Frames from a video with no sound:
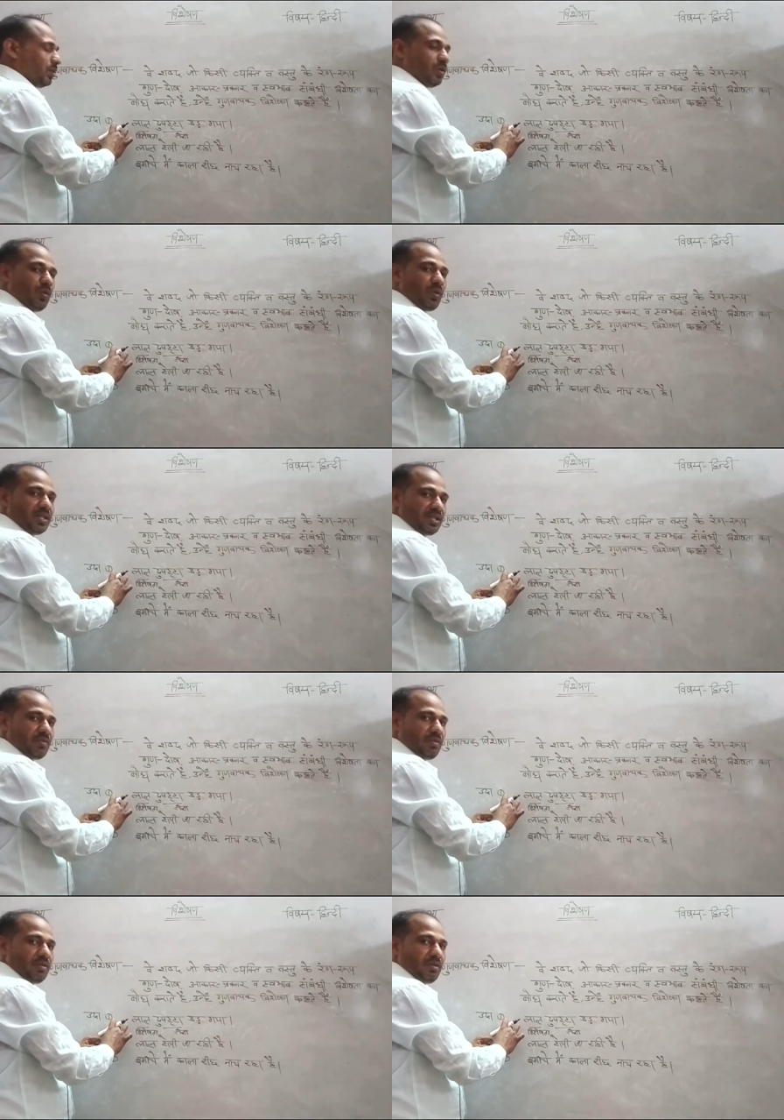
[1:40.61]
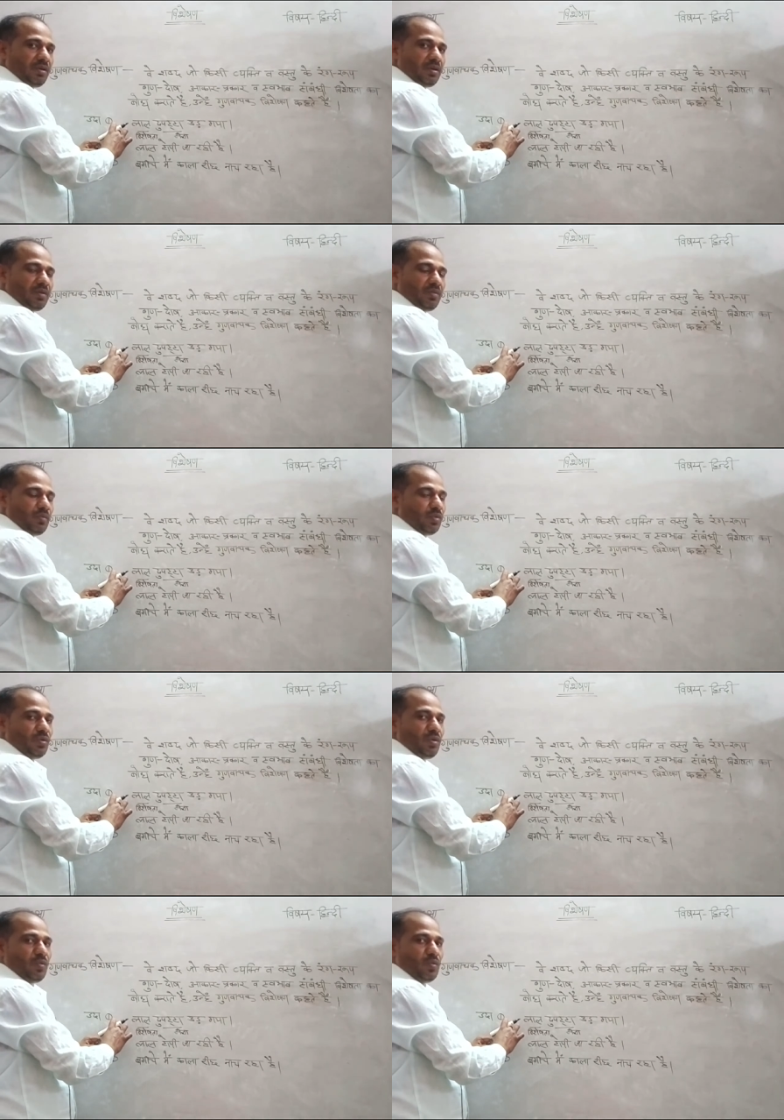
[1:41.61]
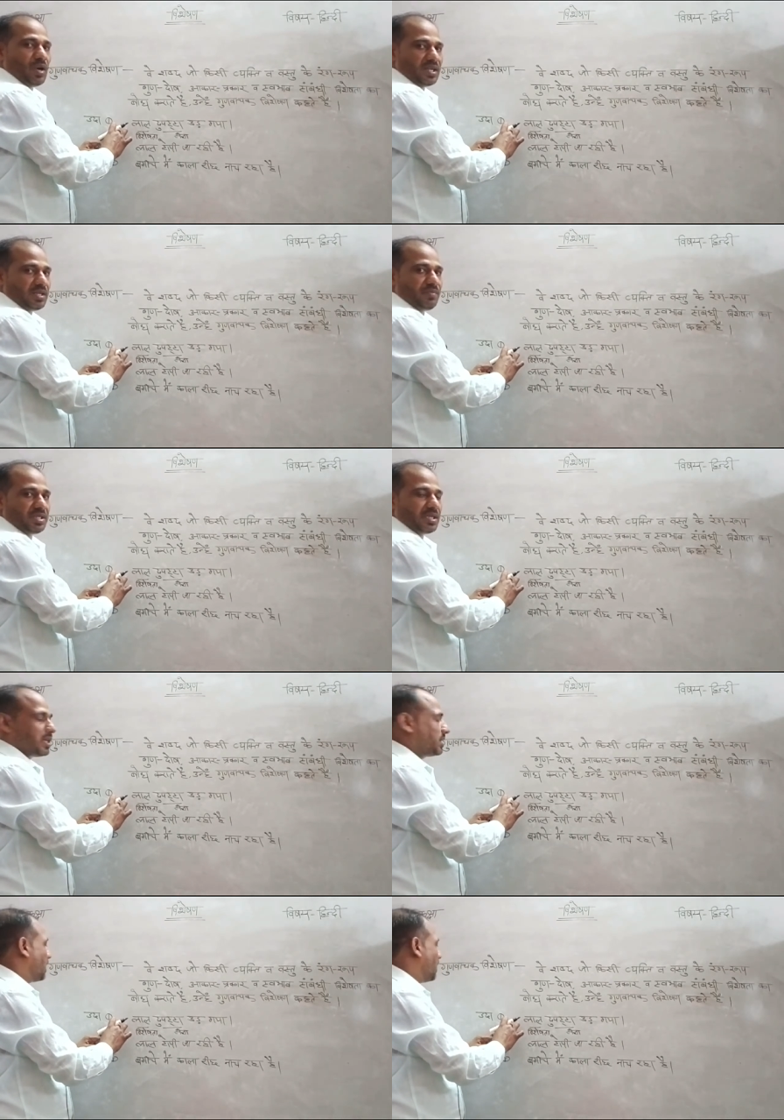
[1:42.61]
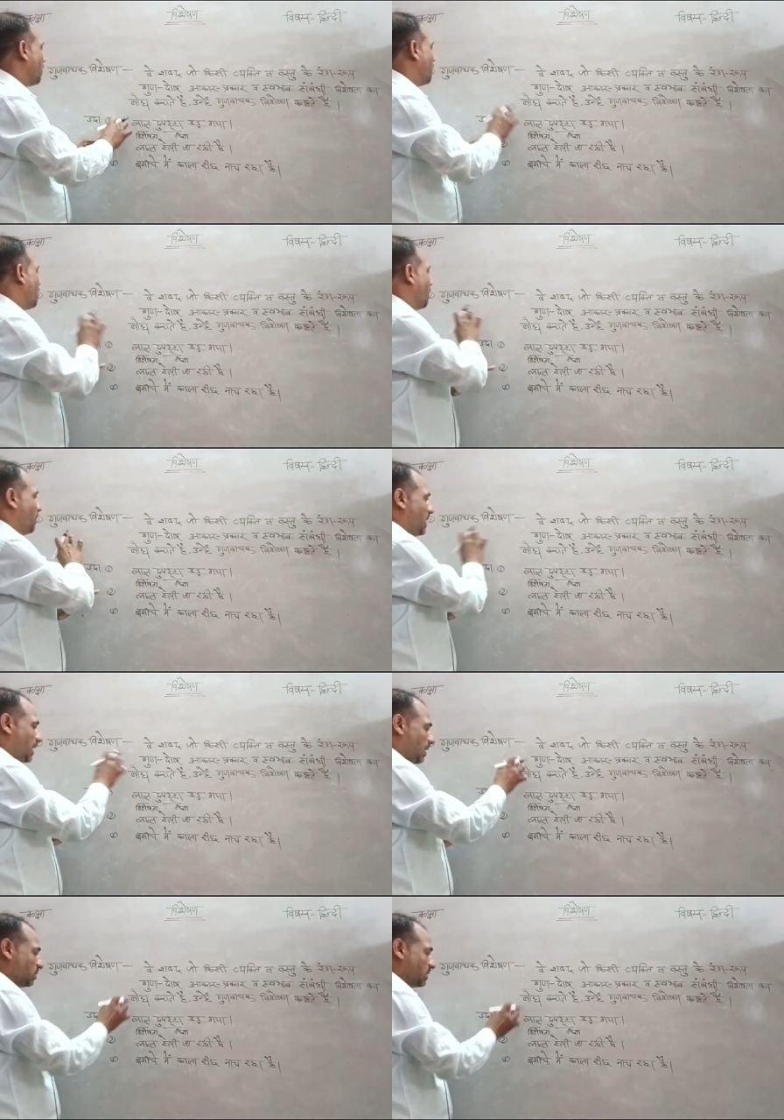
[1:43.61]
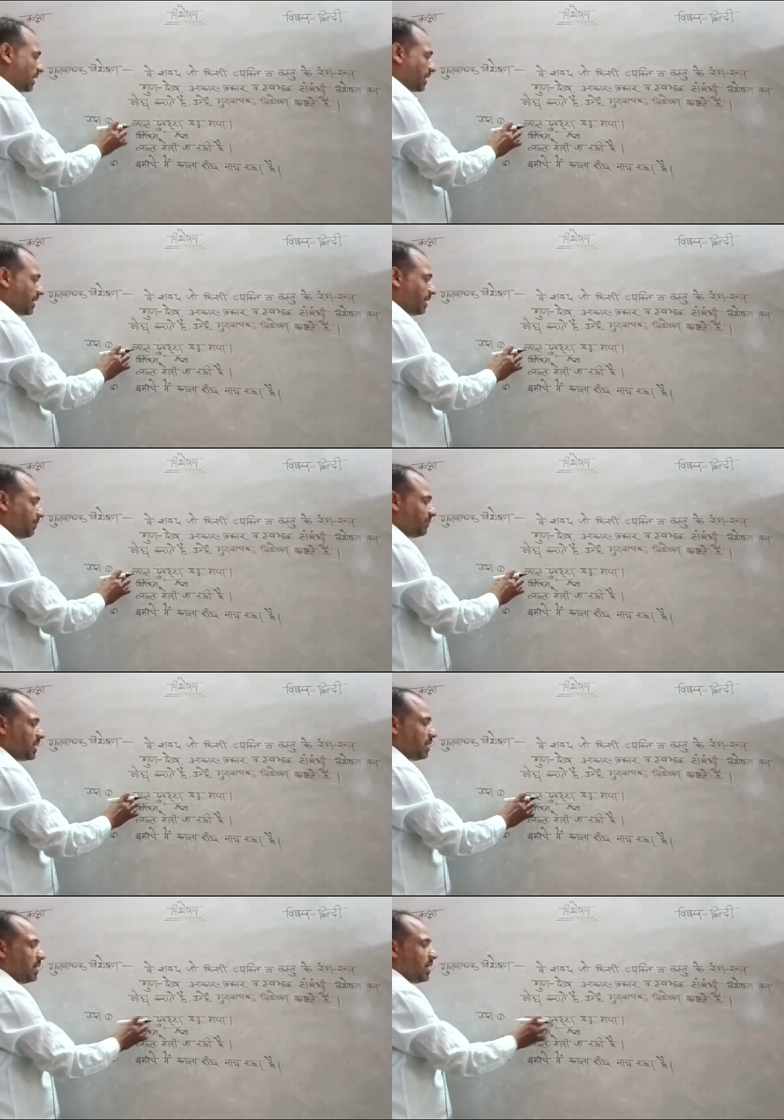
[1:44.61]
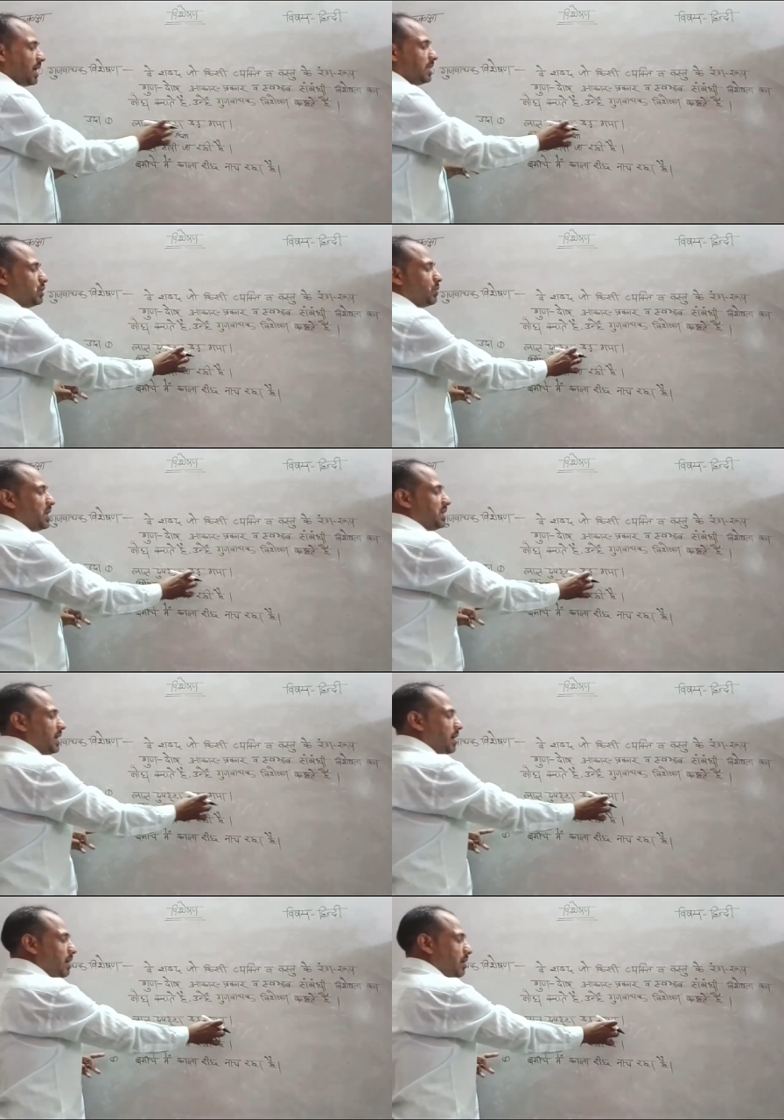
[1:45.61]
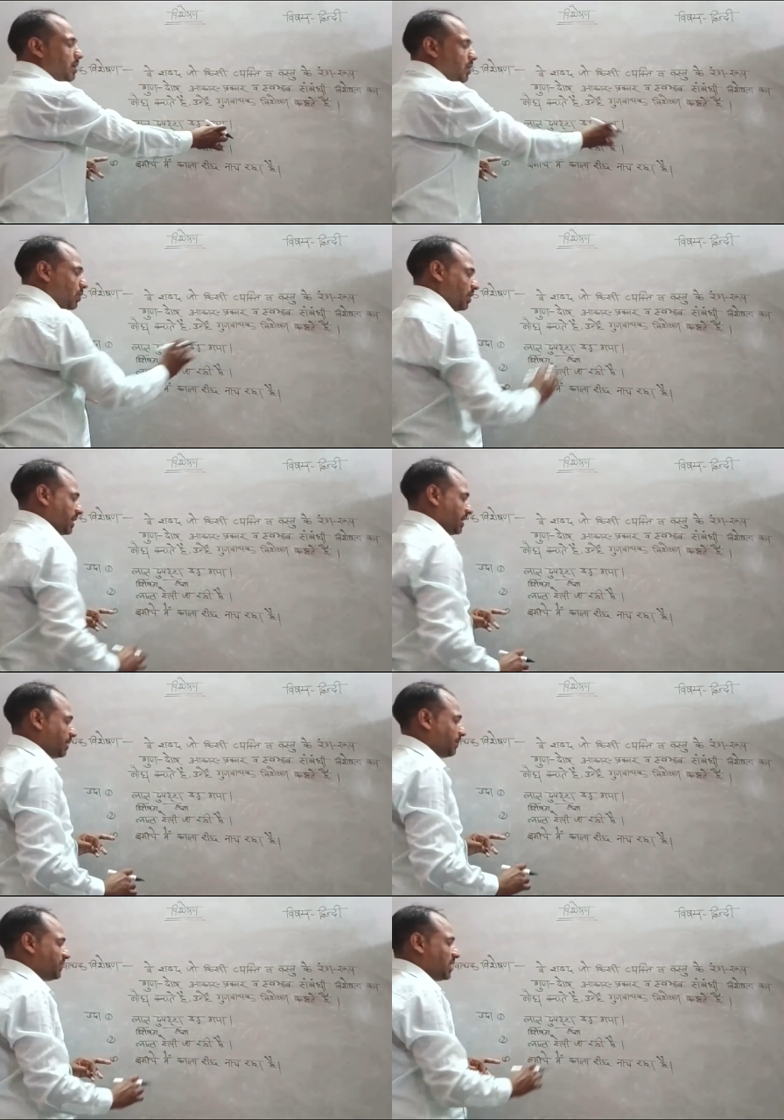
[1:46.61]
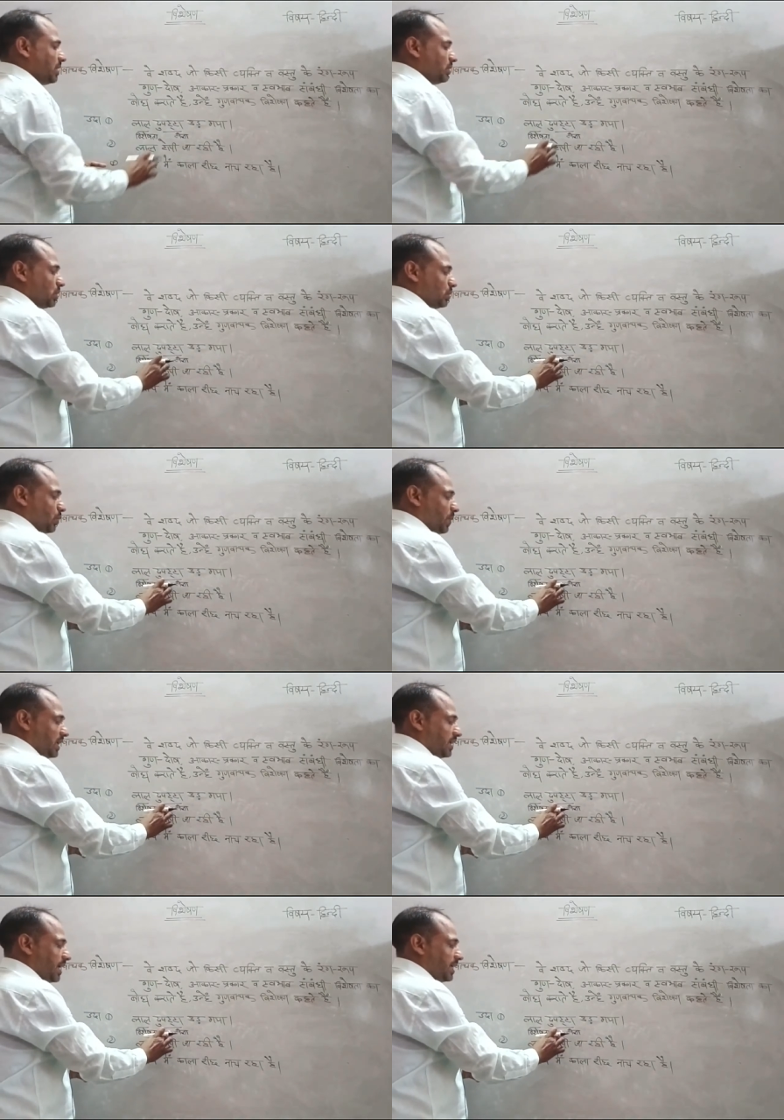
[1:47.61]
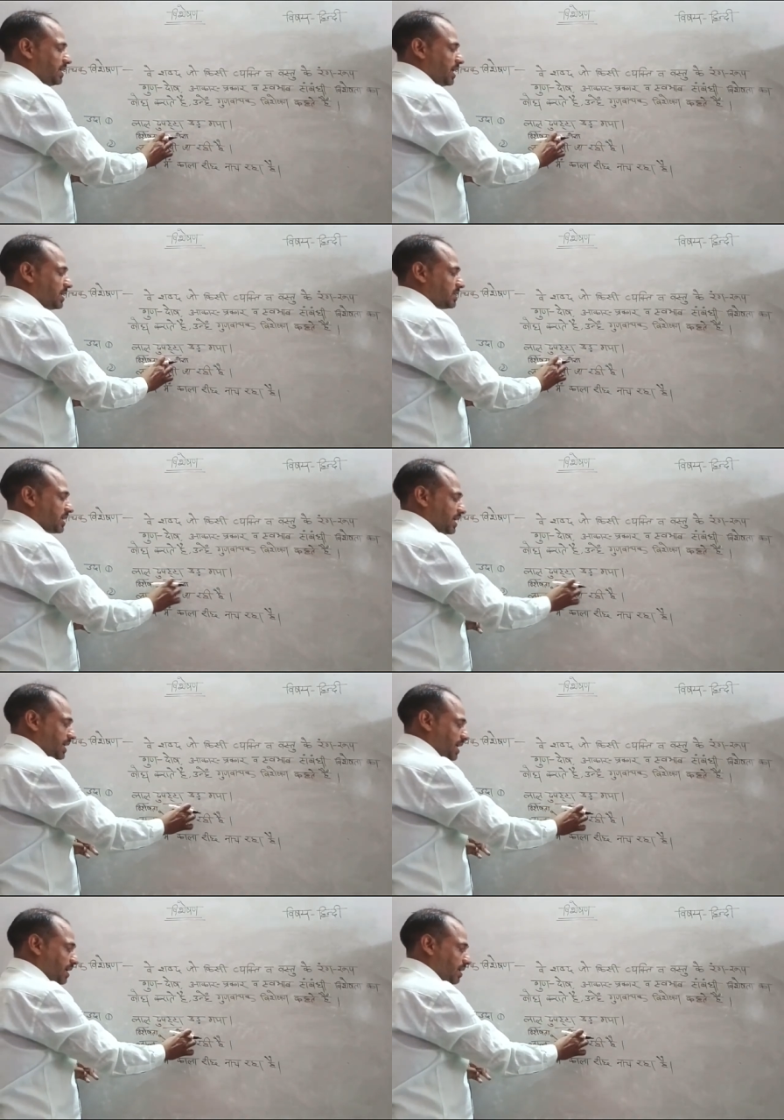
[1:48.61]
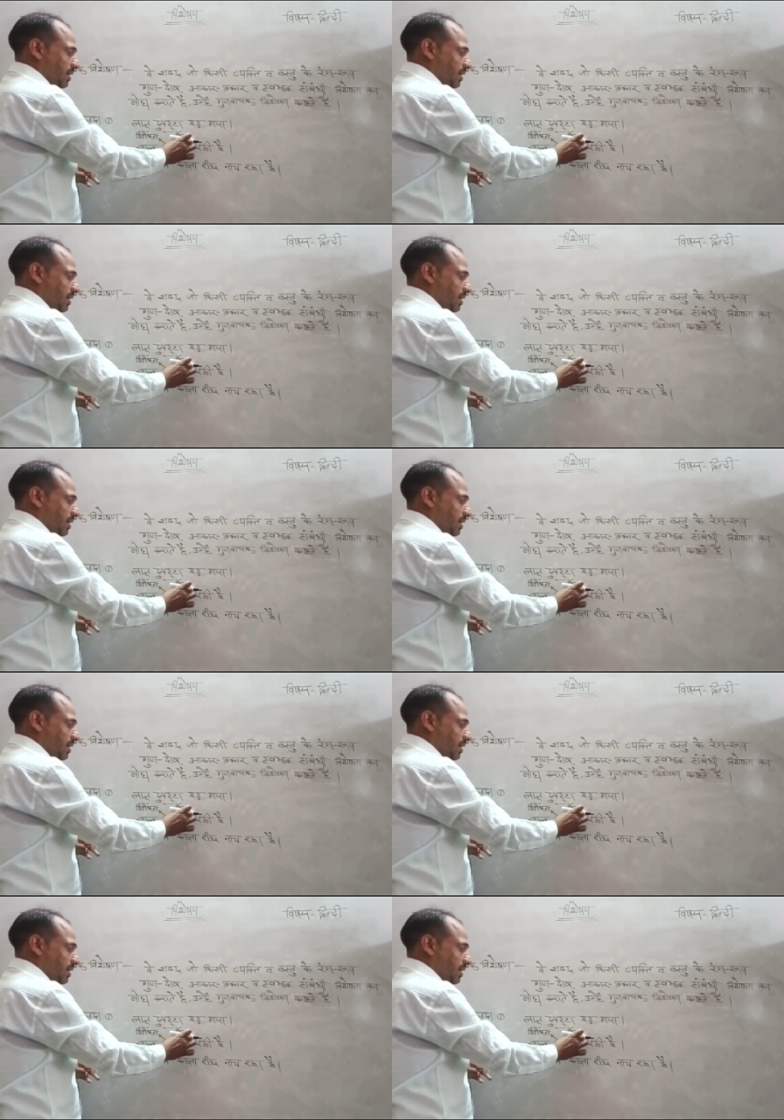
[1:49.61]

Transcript: गुणवाचक गुणवाचक विशेषण का पहला उदाहरण है लाल दुपट्टा उड़ गया तो दुपट्टा यहाँ संज्ञा